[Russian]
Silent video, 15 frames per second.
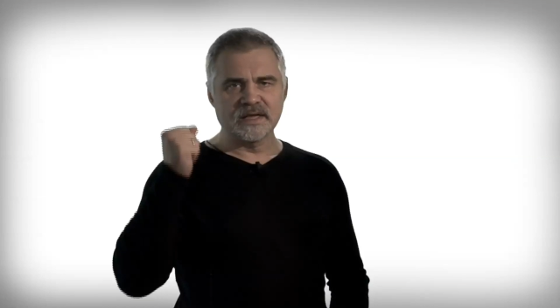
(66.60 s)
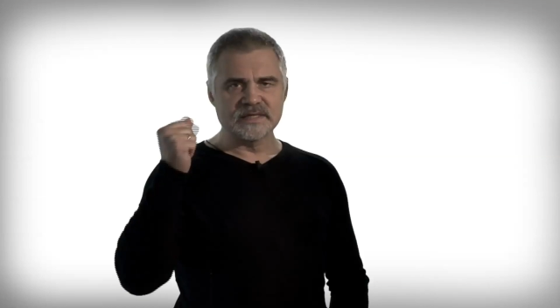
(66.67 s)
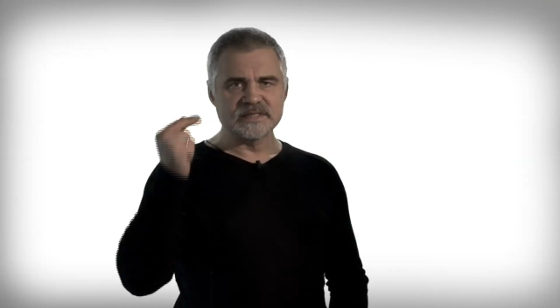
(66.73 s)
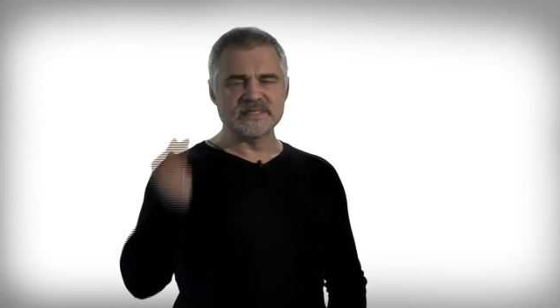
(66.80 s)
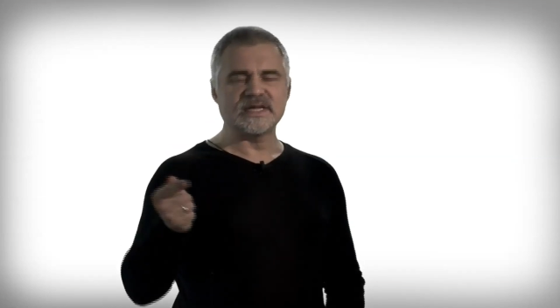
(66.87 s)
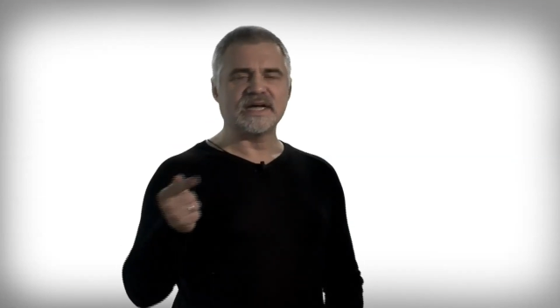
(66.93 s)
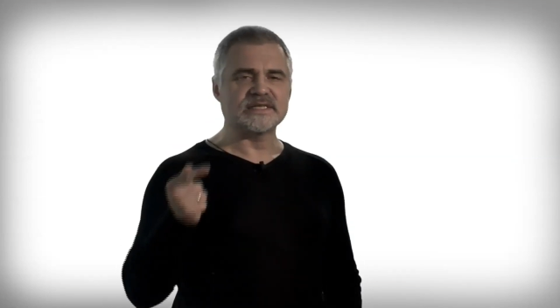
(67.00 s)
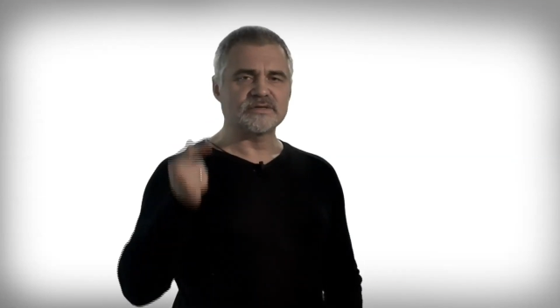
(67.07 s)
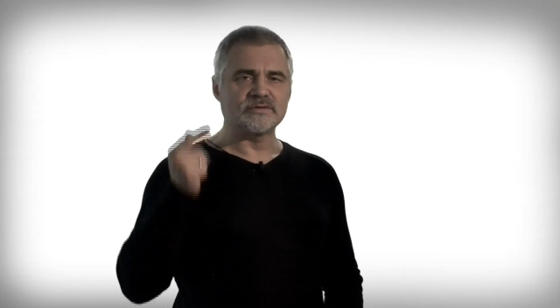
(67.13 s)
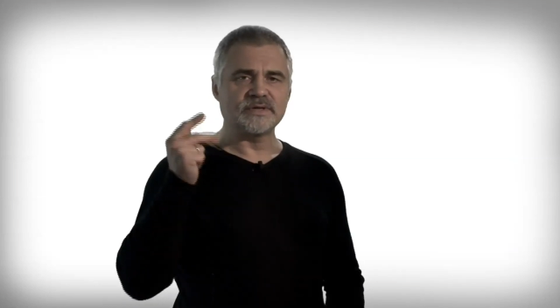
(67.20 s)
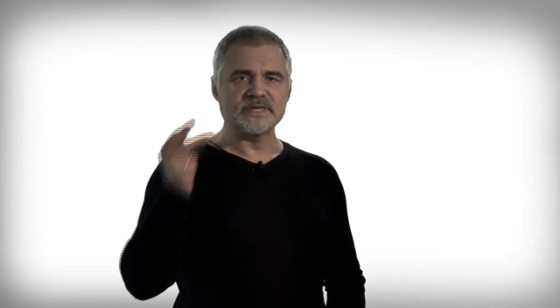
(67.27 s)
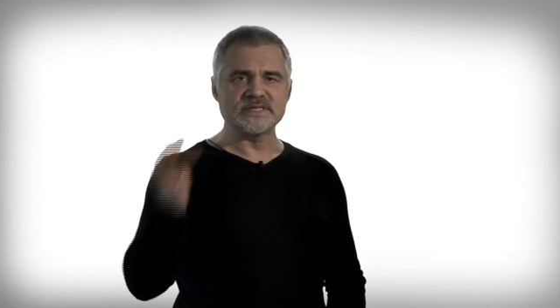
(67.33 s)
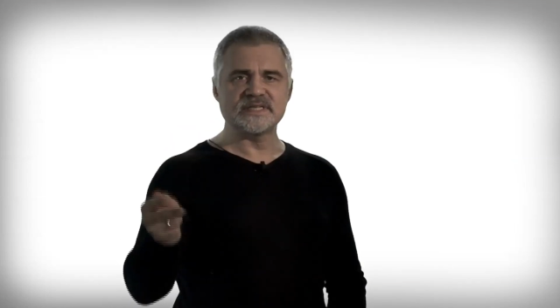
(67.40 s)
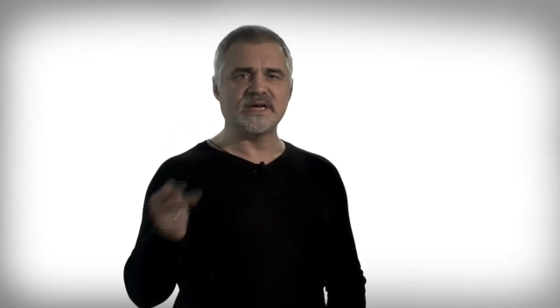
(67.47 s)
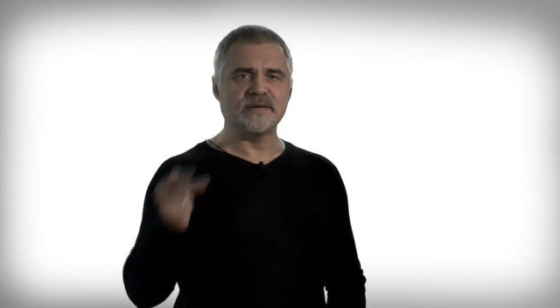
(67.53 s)

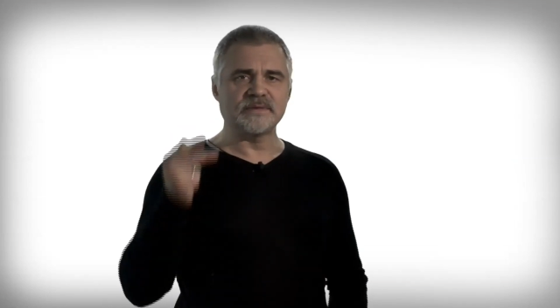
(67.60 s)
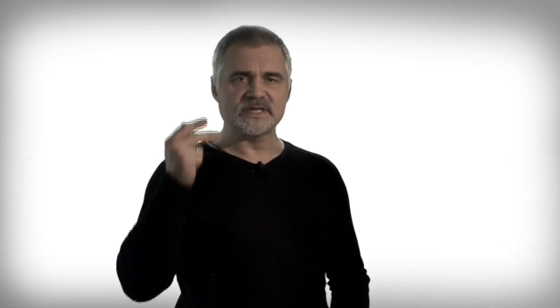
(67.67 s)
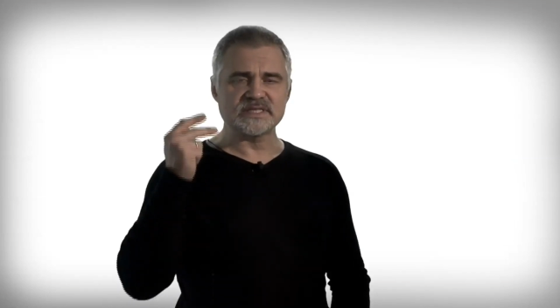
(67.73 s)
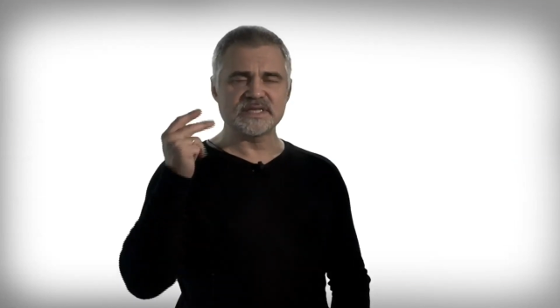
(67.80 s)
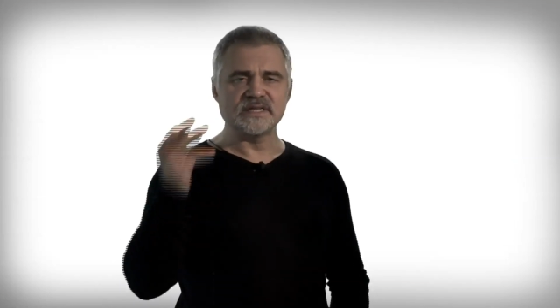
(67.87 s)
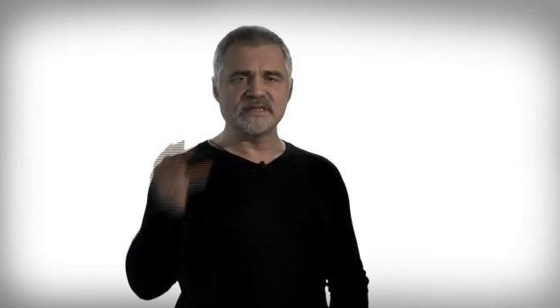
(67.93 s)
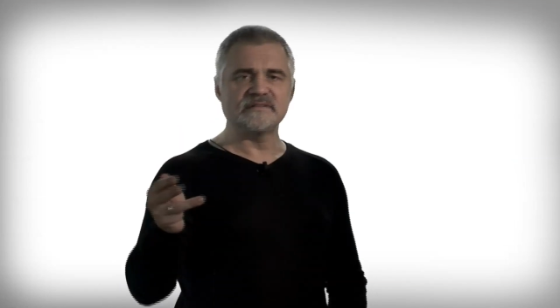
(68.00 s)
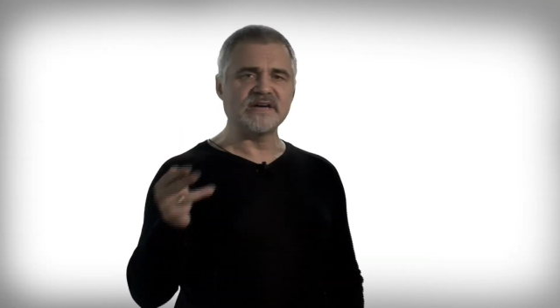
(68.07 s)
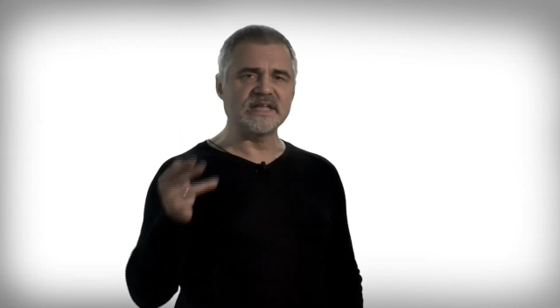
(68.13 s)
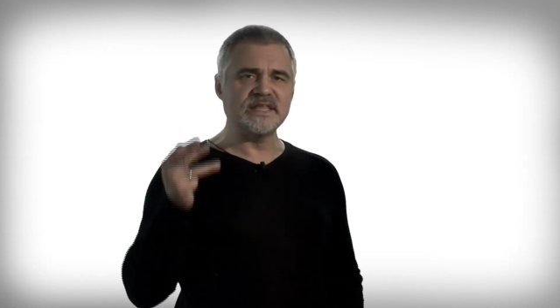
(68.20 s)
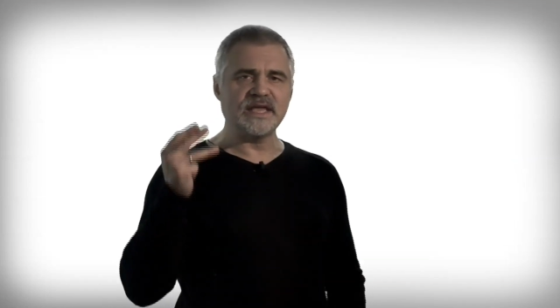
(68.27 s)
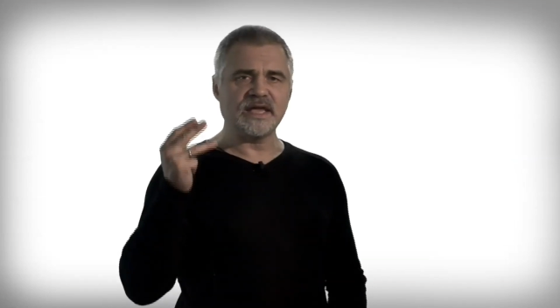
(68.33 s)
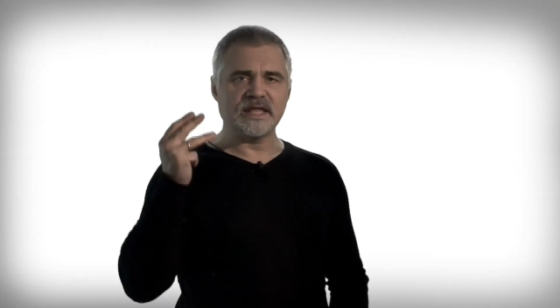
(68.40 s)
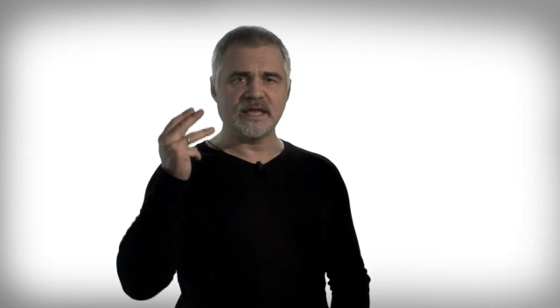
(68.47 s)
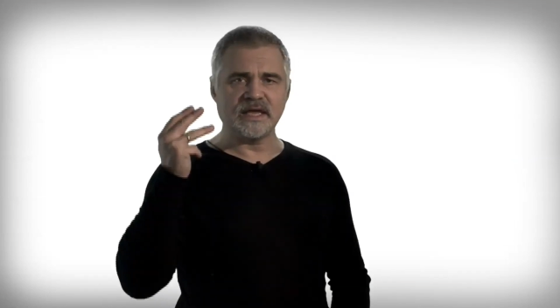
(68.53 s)
засухи, заморозки,
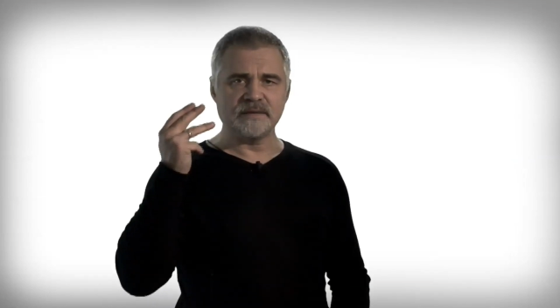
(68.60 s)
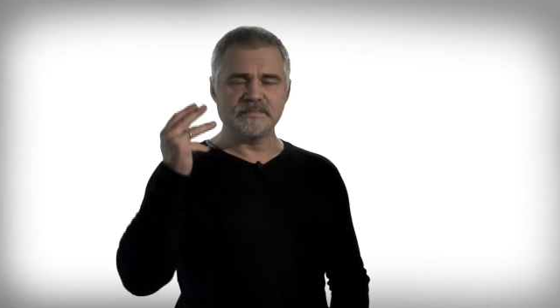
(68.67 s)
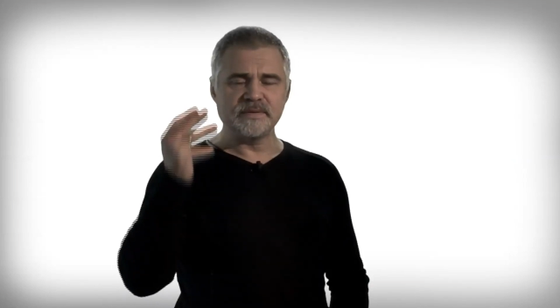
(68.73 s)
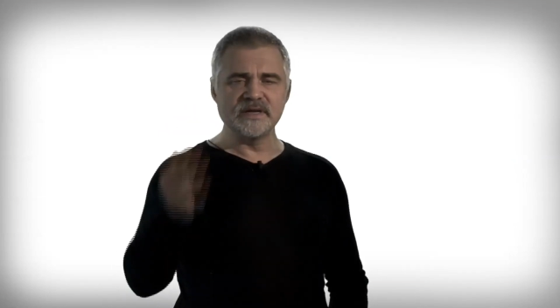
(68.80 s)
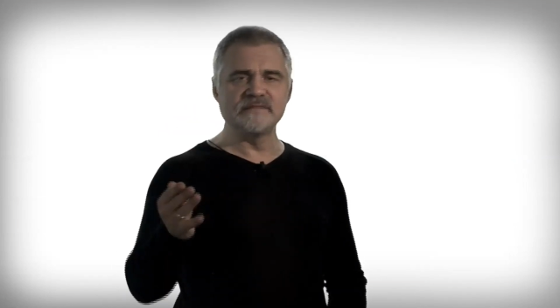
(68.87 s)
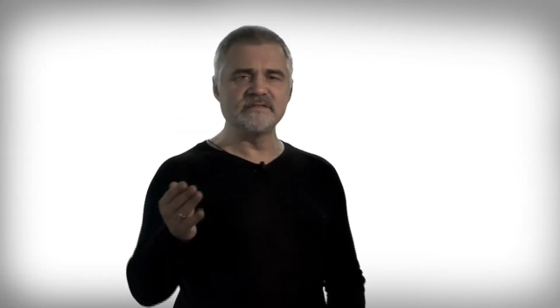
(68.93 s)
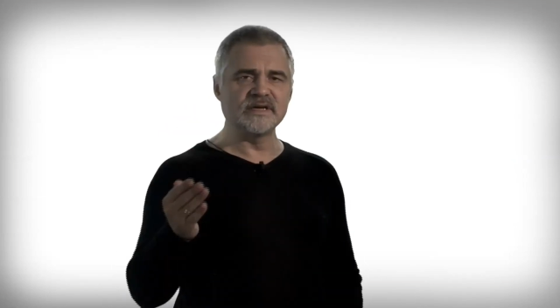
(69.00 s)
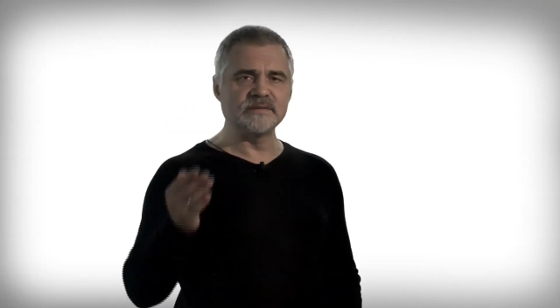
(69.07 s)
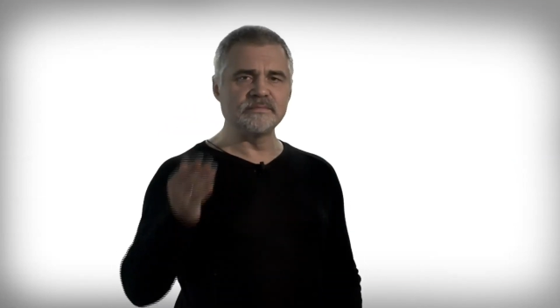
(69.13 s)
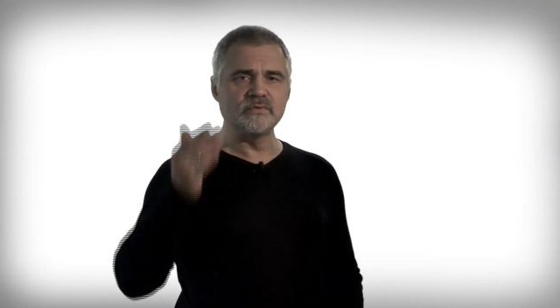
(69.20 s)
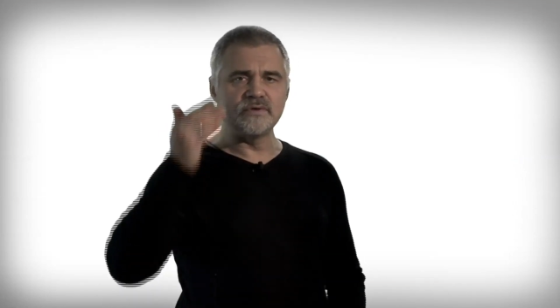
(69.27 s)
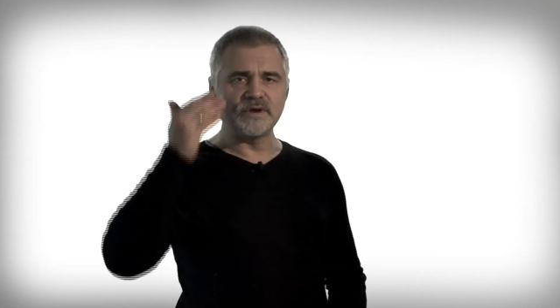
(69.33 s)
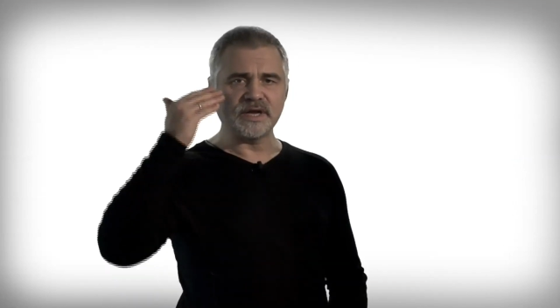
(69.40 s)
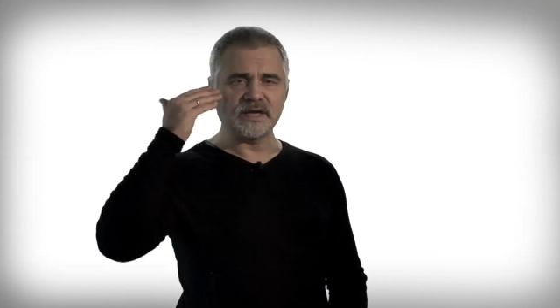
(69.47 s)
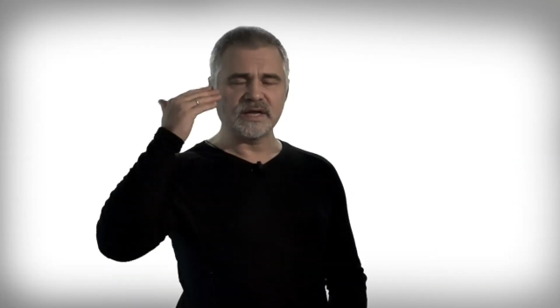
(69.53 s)
наводнения, полевые
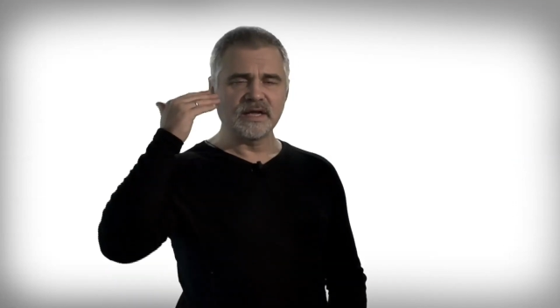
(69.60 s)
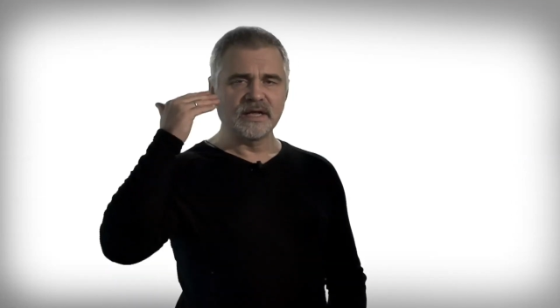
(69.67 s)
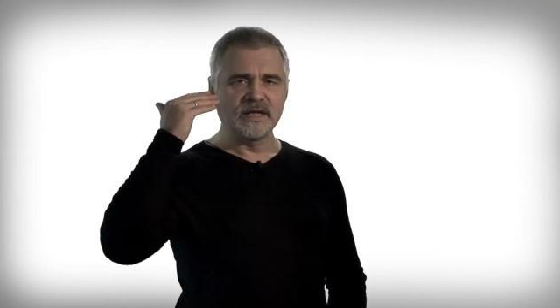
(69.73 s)
бури,